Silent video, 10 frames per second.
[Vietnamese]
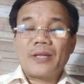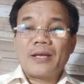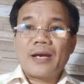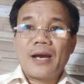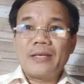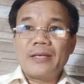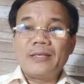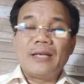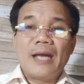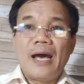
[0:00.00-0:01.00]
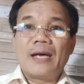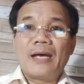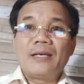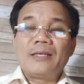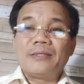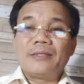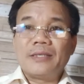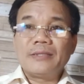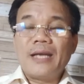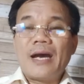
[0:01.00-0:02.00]
hay là
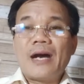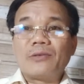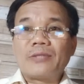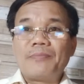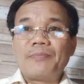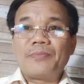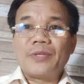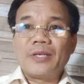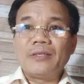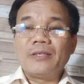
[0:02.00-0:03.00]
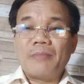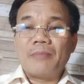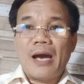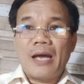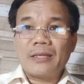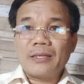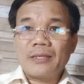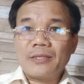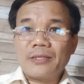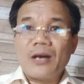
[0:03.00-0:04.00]
những nhà hảo tâm, những người mà
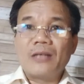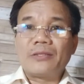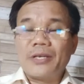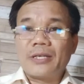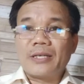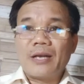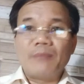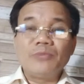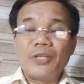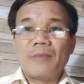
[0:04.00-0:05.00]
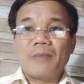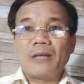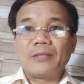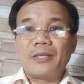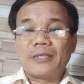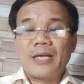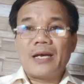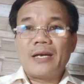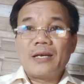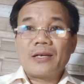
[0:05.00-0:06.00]
cho tiền, đóng tiền, bỏ tiền
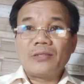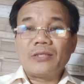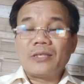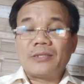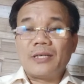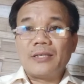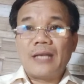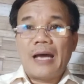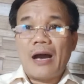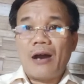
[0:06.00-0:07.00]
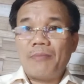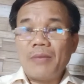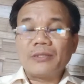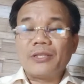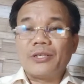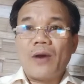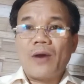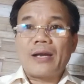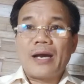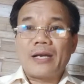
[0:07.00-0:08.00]
ra, có thực sự là họ mất tiền
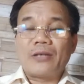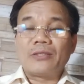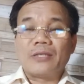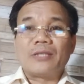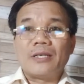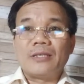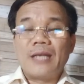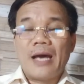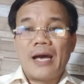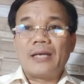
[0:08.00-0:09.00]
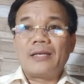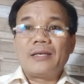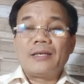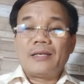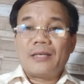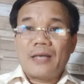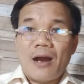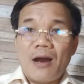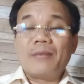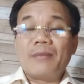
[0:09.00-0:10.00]
oan hay có thực sự là
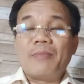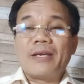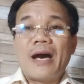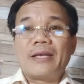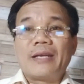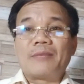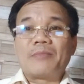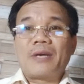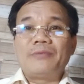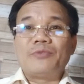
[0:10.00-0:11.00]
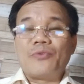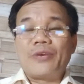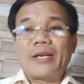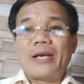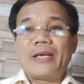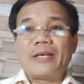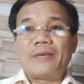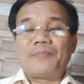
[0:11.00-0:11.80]
họ là bị hại trong cái vụ việc này hay không.